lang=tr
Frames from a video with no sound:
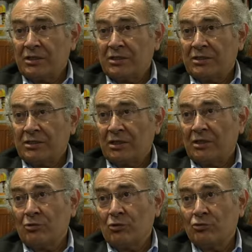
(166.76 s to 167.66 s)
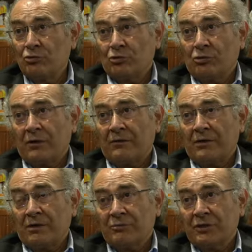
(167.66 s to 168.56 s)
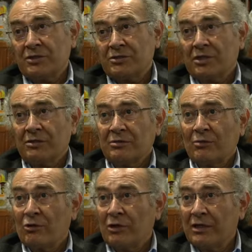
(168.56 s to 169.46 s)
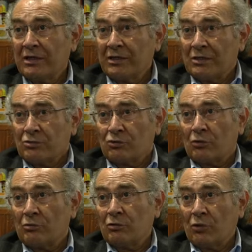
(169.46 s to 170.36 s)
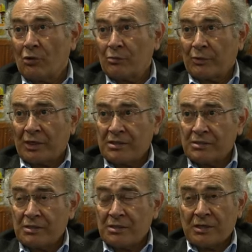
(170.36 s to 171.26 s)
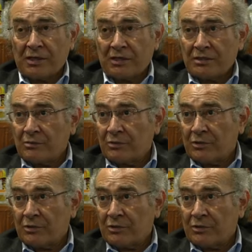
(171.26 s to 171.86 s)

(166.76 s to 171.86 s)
İki tane özgür bir insan böyle sorumlu olmayan, yani, e,